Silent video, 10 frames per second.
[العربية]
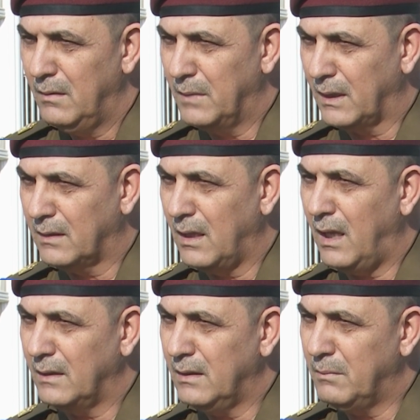من قتل
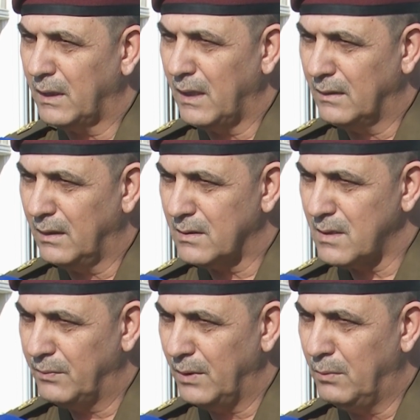العديد من قيادات
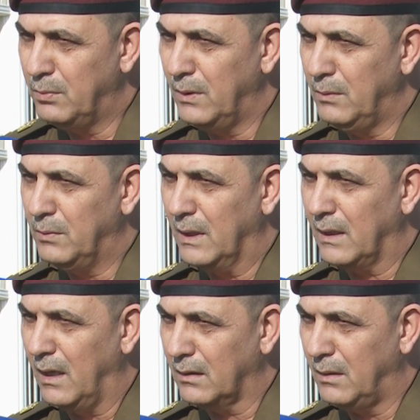الصف الأول
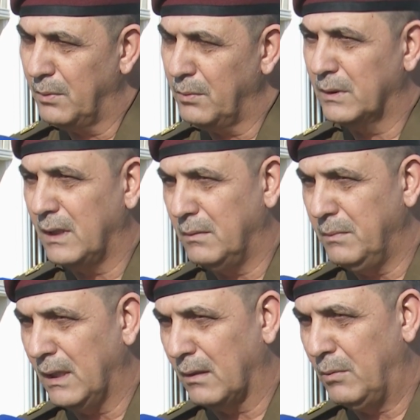وإلقاء القبض
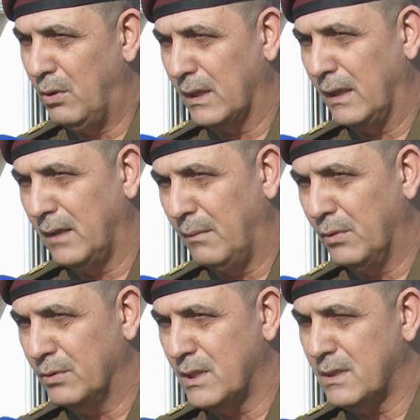وتدمير مواقع دعم
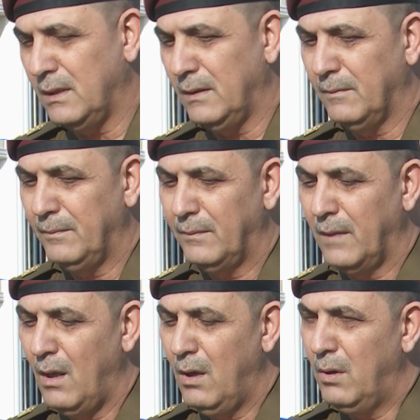لوجستي
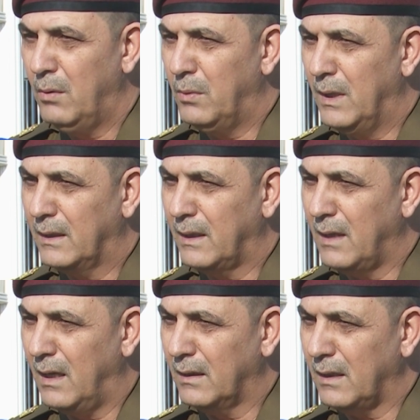
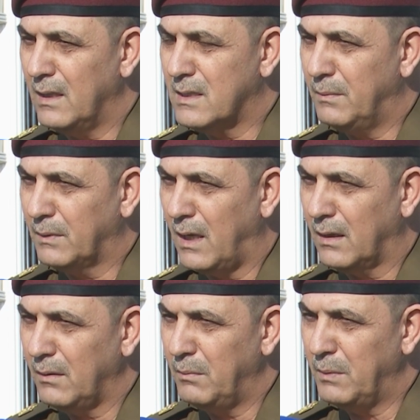وكذلك
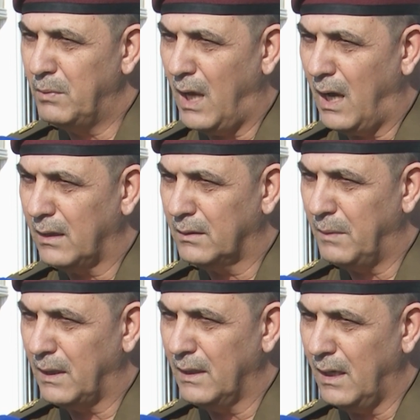الاستمرار بملاحقة
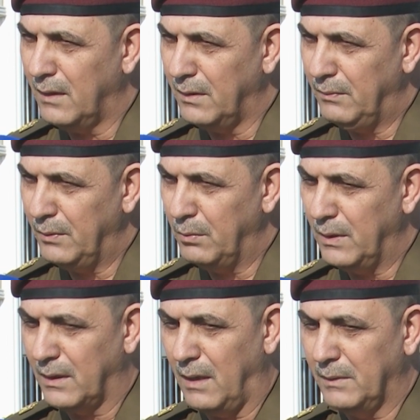بقايا هذه الفلول
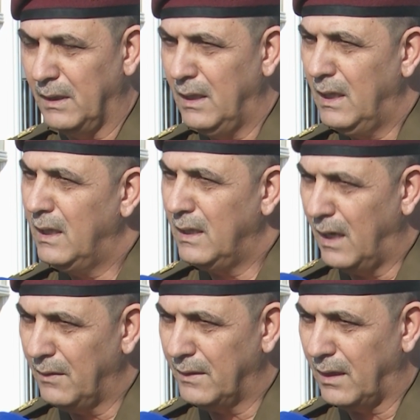الإرهابية
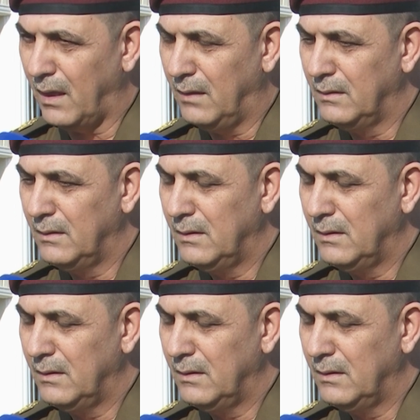لهذا نرى